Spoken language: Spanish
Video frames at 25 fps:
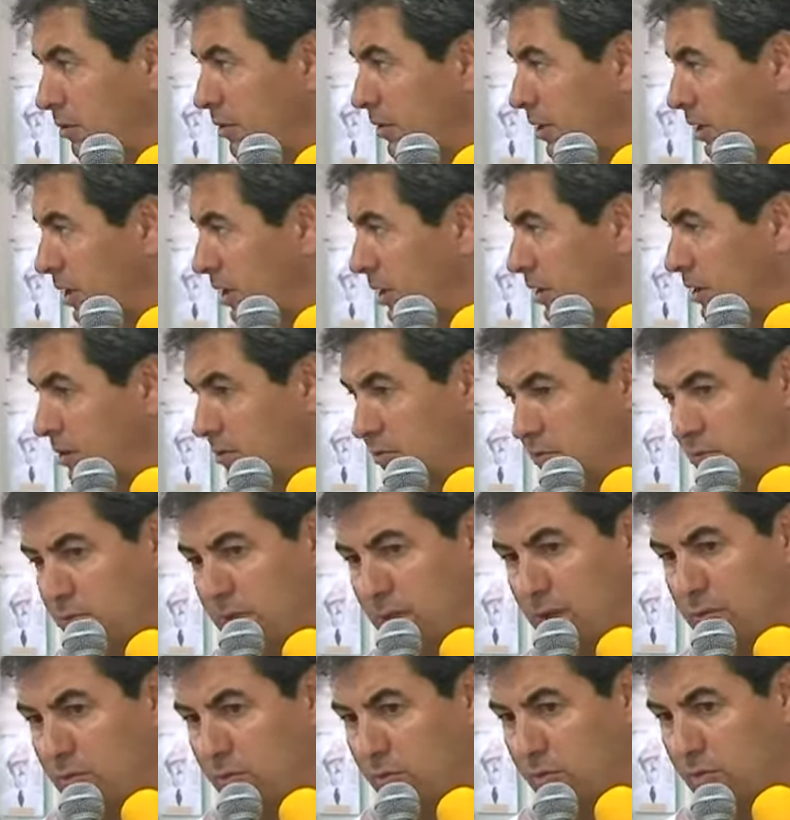con los dirigentes
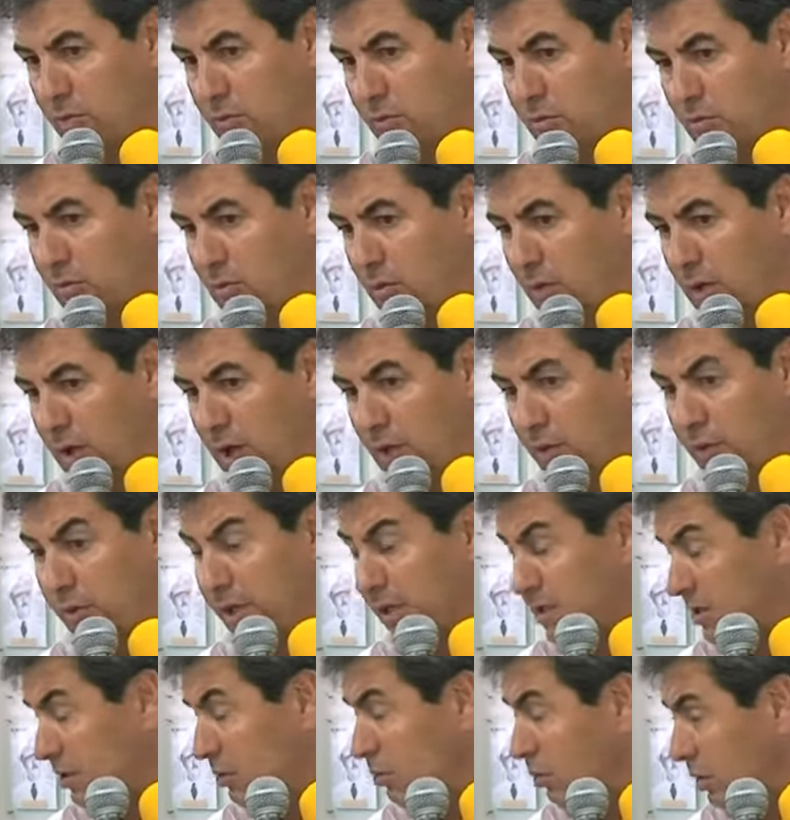sobre
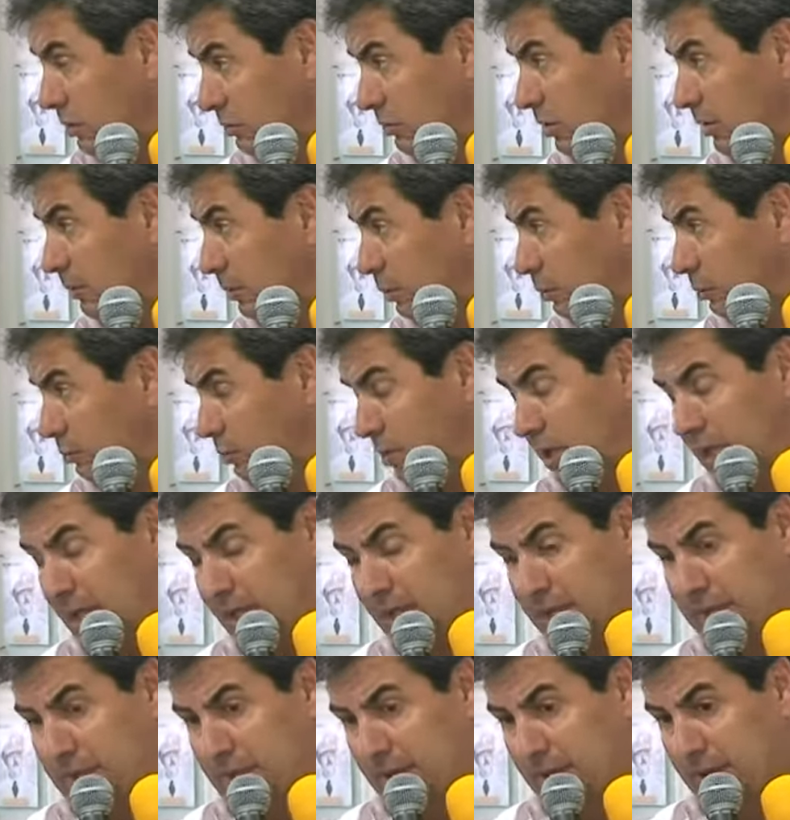algunas situaciones
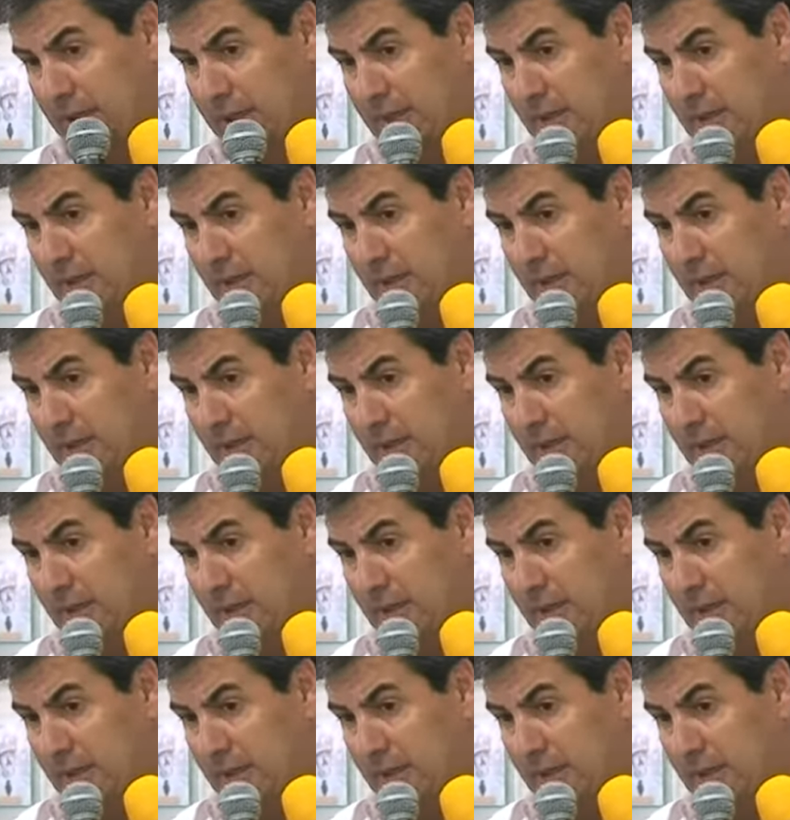puntuales